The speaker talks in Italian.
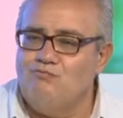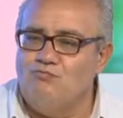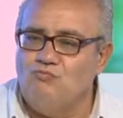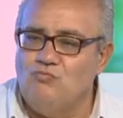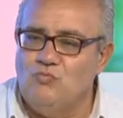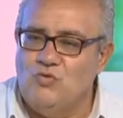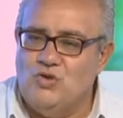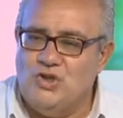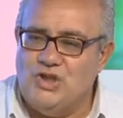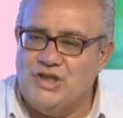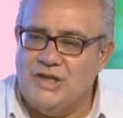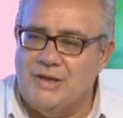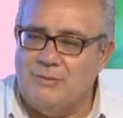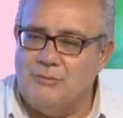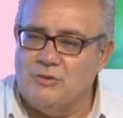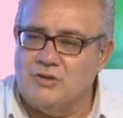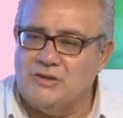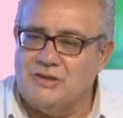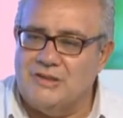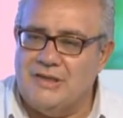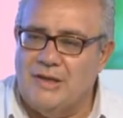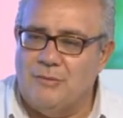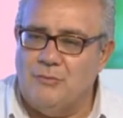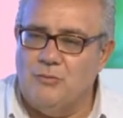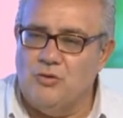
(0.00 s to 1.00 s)
diciamo,
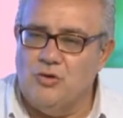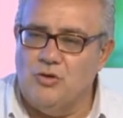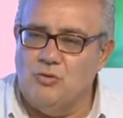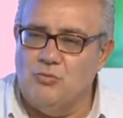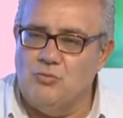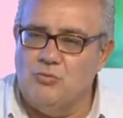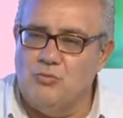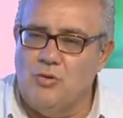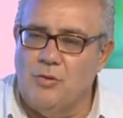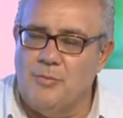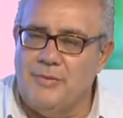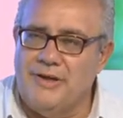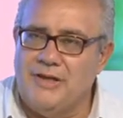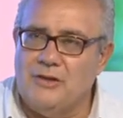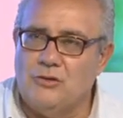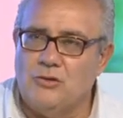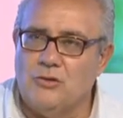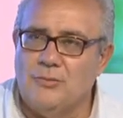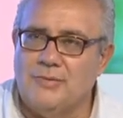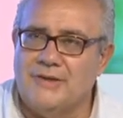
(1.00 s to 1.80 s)
stiamo in un momento